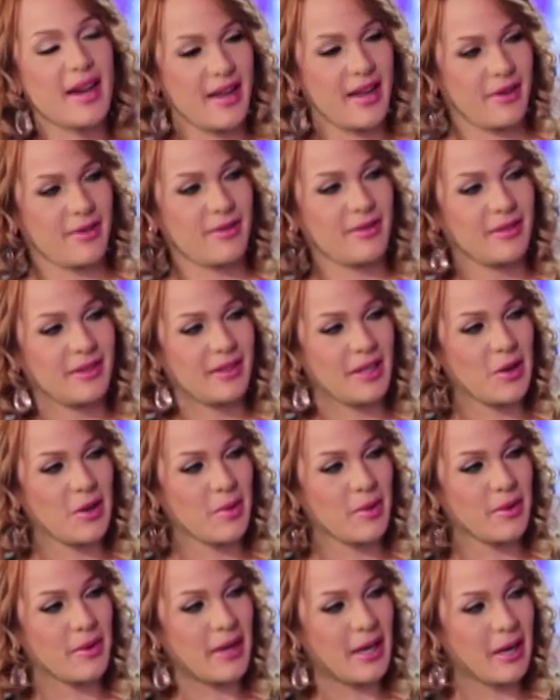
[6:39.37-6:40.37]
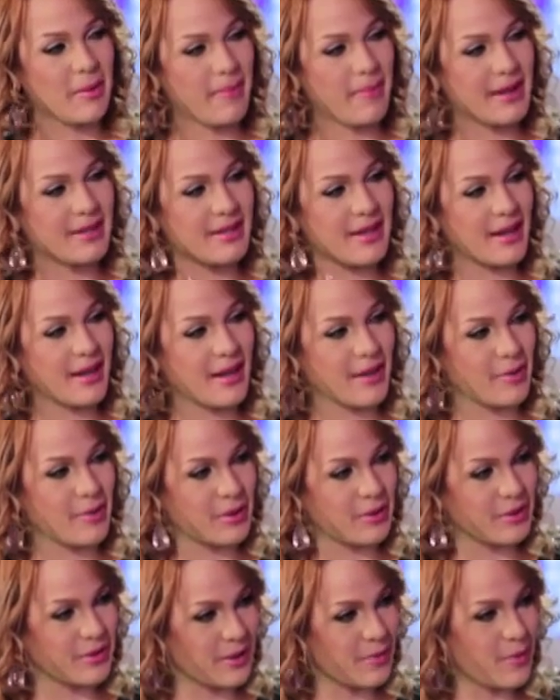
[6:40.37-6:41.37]
alegro de lo bueno que le pasan a
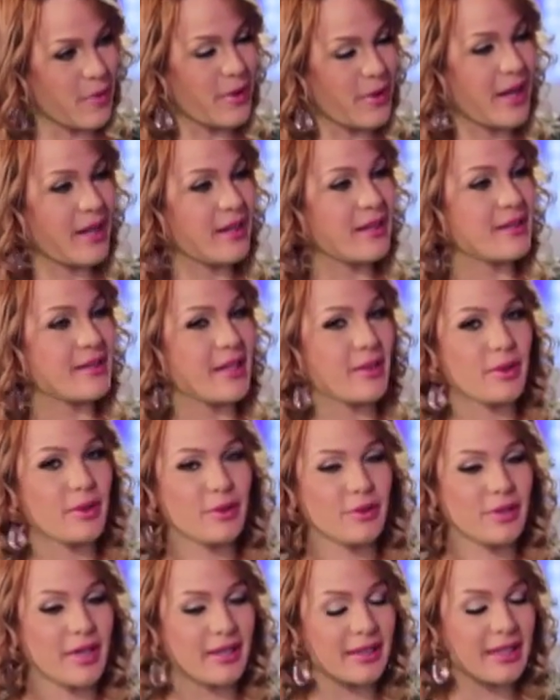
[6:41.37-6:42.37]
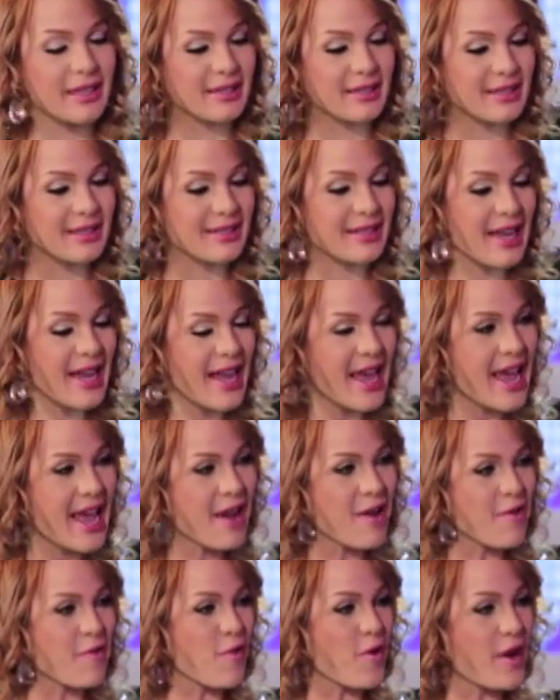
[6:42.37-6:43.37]
nuestros exponentes, a nuestros artistas.
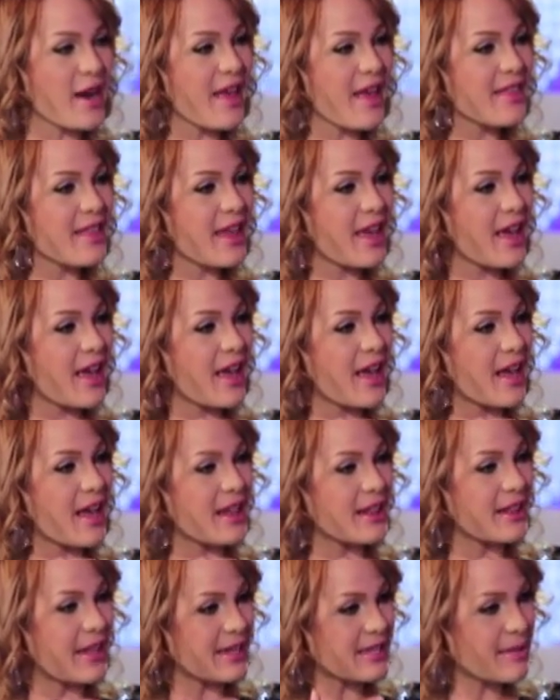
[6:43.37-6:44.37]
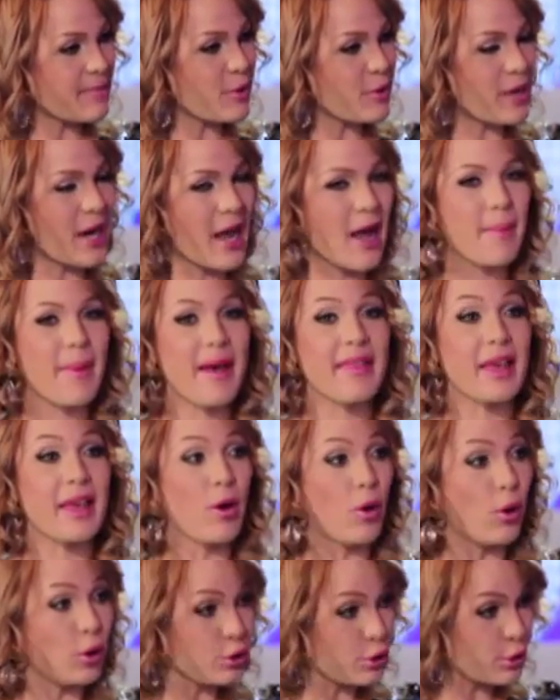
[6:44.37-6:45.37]
Fuera de, ese programa,
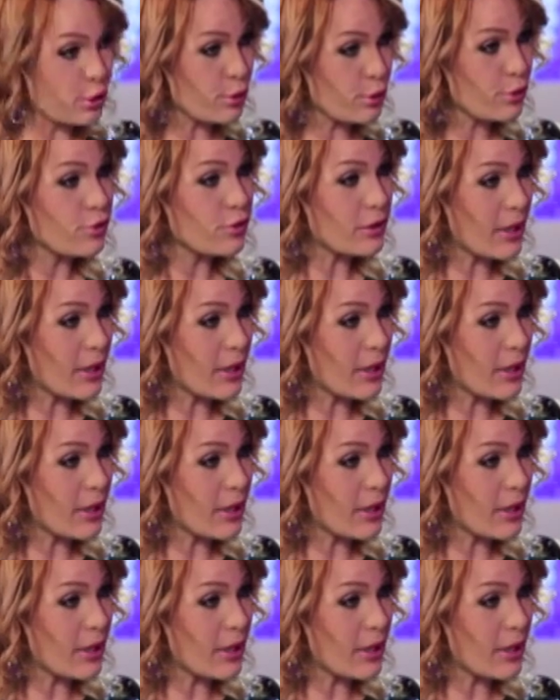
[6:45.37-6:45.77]
de otros